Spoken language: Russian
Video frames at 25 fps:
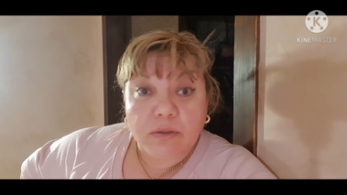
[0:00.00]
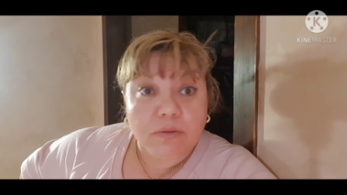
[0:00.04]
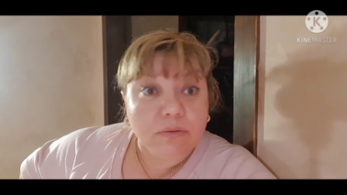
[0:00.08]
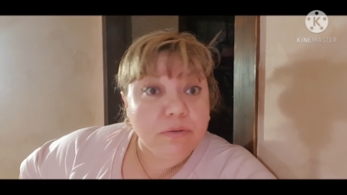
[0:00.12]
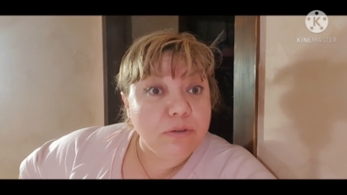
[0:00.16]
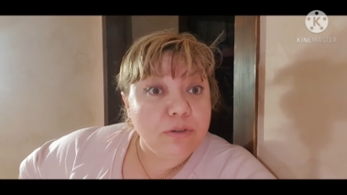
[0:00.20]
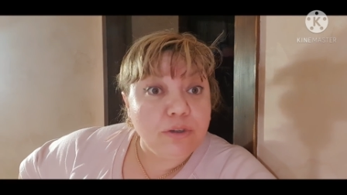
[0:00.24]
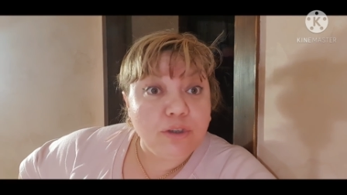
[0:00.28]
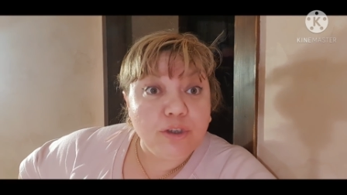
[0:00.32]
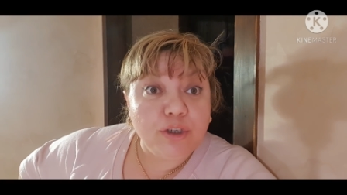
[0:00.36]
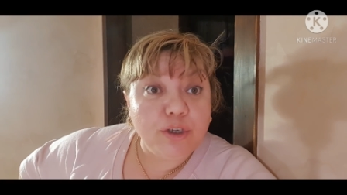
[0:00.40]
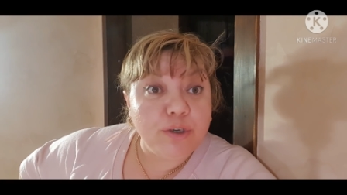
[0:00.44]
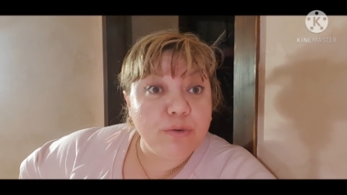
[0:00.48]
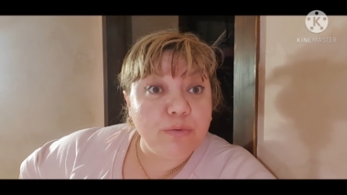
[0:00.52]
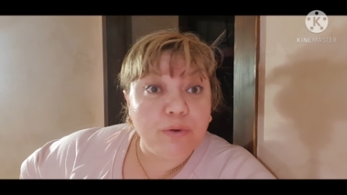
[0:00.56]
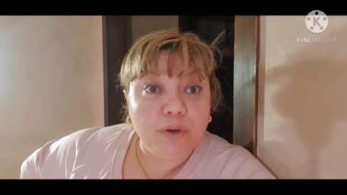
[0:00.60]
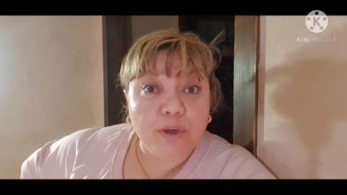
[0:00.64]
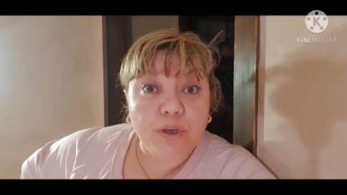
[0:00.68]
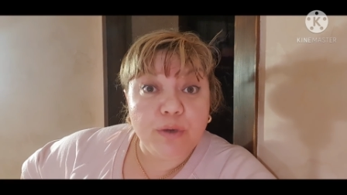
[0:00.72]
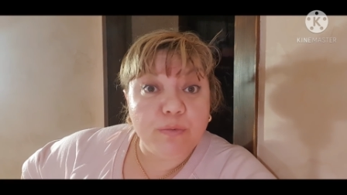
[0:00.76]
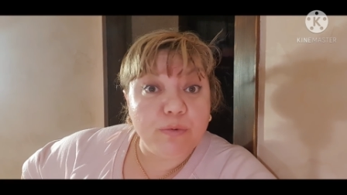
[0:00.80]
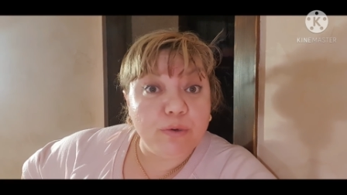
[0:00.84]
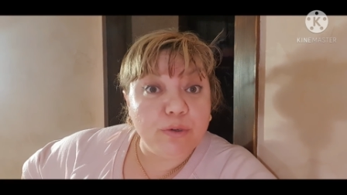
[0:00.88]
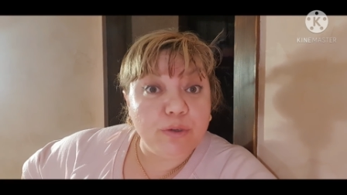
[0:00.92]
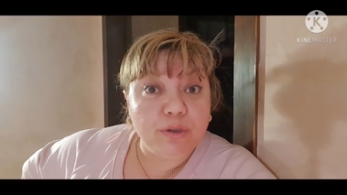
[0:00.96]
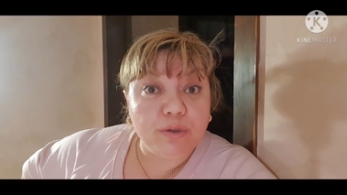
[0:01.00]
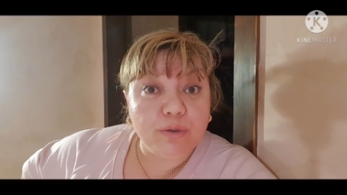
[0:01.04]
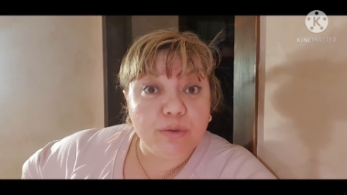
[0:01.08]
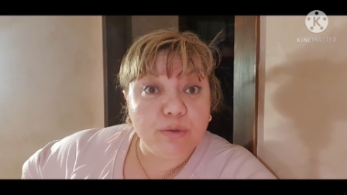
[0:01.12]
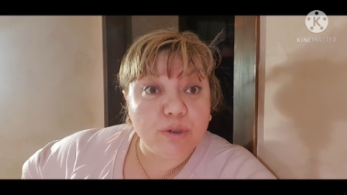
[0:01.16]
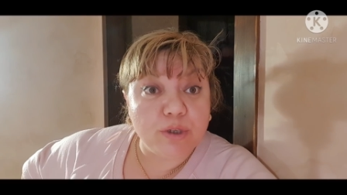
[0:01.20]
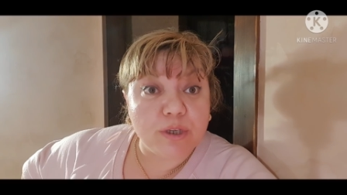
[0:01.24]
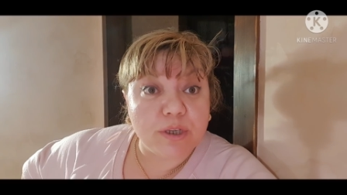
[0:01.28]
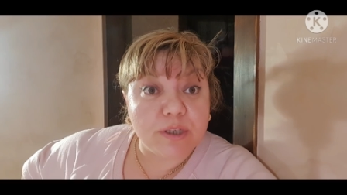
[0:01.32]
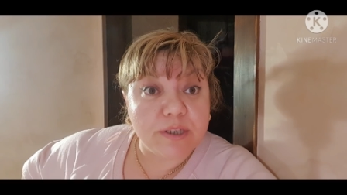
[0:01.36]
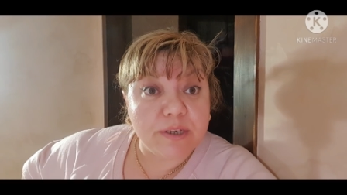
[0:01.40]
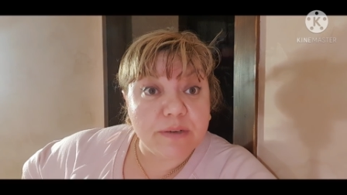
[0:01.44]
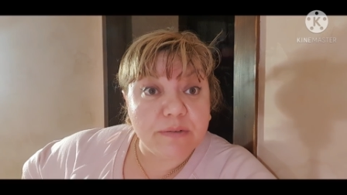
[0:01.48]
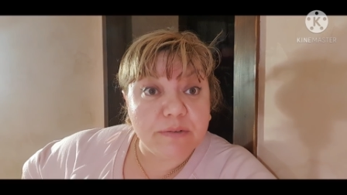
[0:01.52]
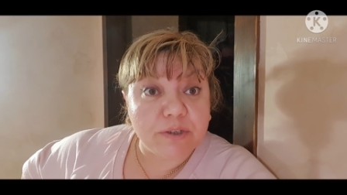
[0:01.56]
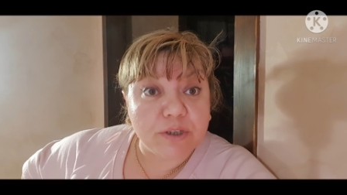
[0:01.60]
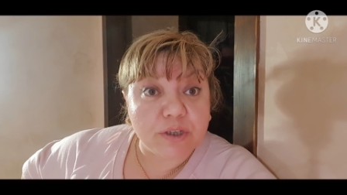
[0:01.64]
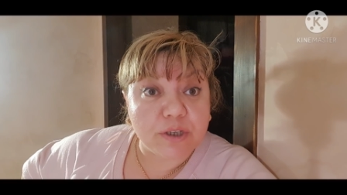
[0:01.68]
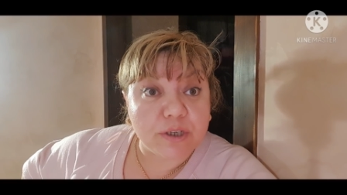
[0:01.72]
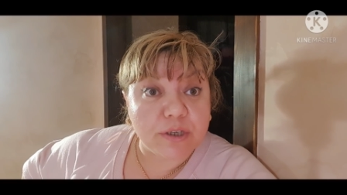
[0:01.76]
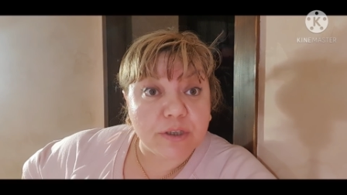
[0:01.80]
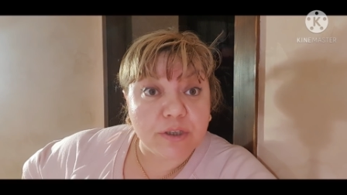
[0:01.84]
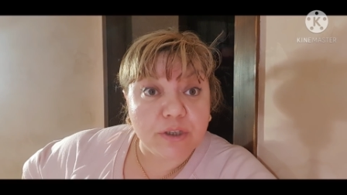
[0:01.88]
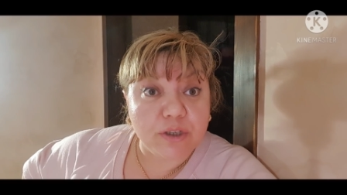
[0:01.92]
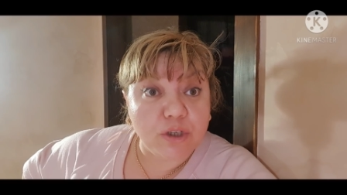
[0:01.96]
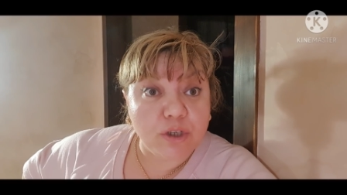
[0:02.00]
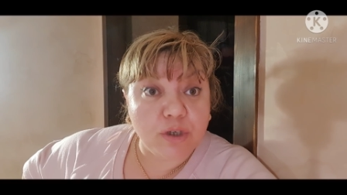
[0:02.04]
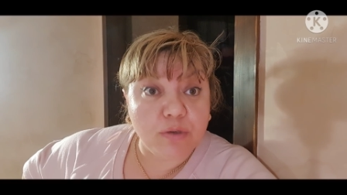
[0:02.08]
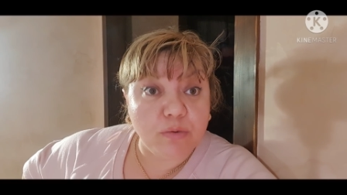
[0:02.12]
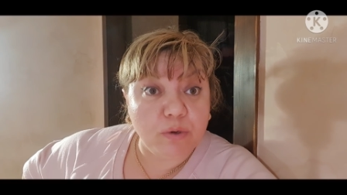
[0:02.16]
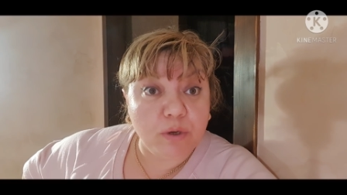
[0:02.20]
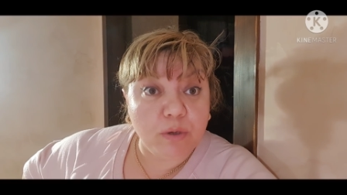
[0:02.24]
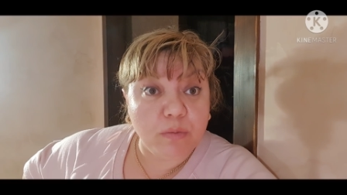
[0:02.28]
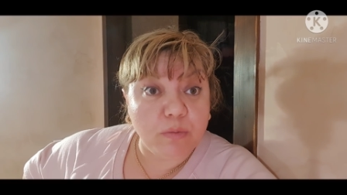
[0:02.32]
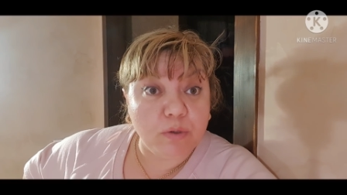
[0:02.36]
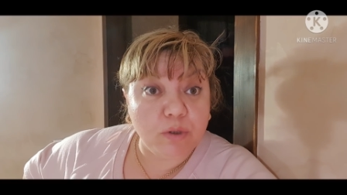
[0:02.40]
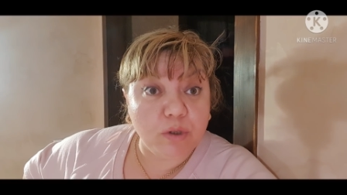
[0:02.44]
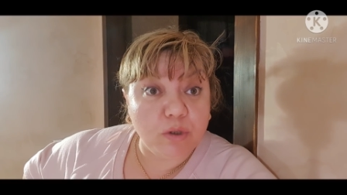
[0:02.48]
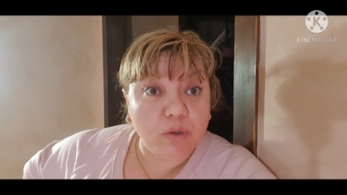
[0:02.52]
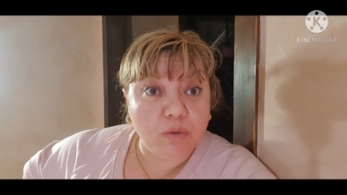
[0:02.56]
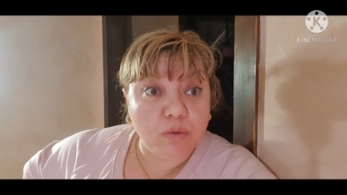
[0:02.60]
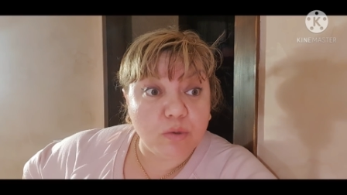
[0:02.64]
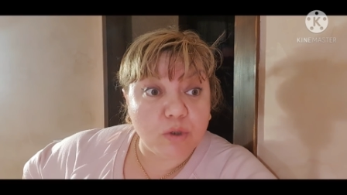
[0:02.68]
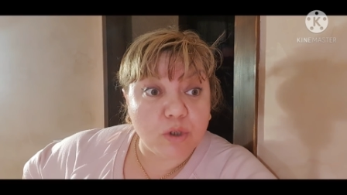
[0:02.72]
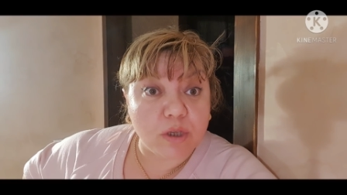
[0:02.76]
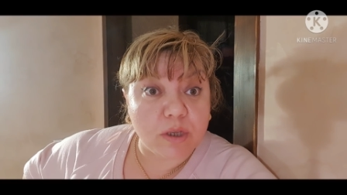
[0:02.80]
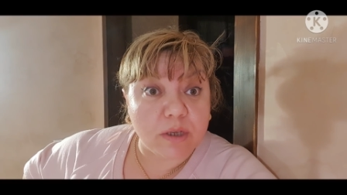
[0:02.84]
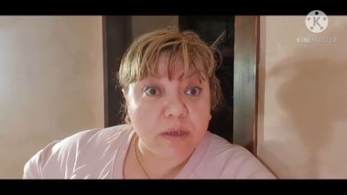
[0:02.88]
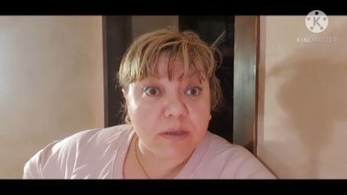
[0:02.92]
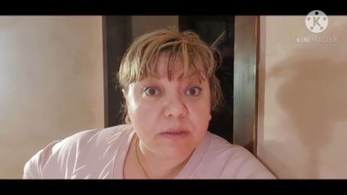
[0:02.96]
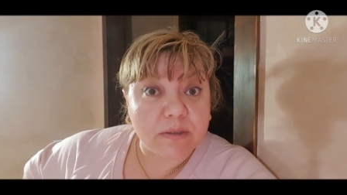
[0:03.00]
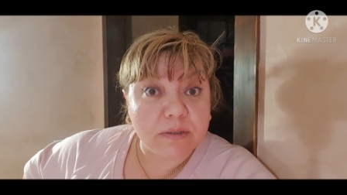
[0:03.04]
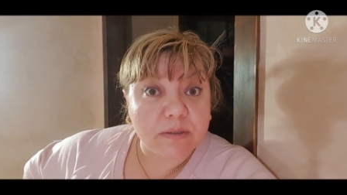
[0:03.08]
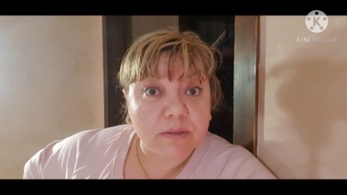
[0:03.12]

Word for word: Ничего ему не нужно, девочки, ничего ему не нужно.